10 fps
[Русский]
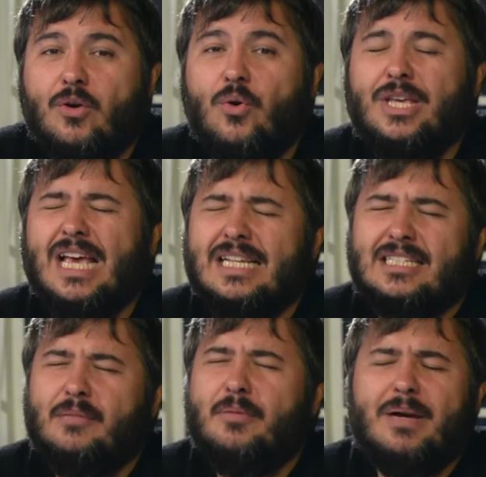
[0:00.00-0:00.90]
О,
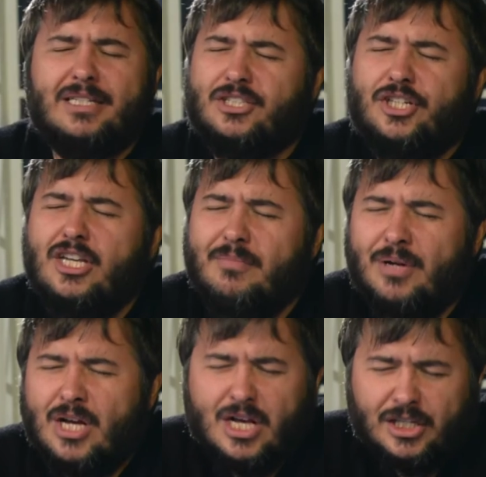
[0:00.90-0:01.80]
если бы Максим
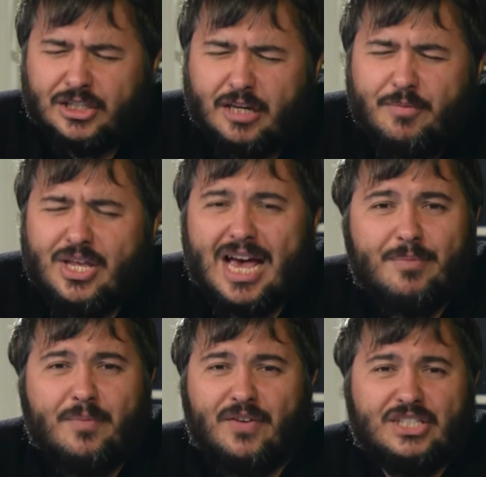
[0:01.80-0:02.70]
за меня
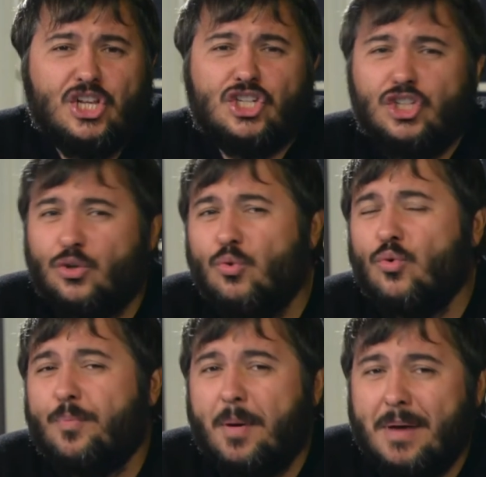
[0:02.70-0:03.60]
бы возложил
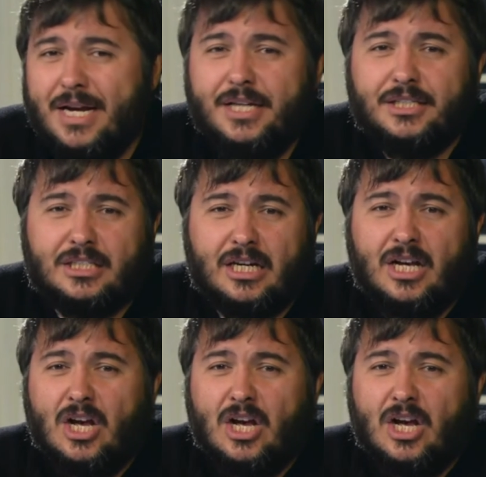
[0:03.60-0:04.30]
руку, помолился.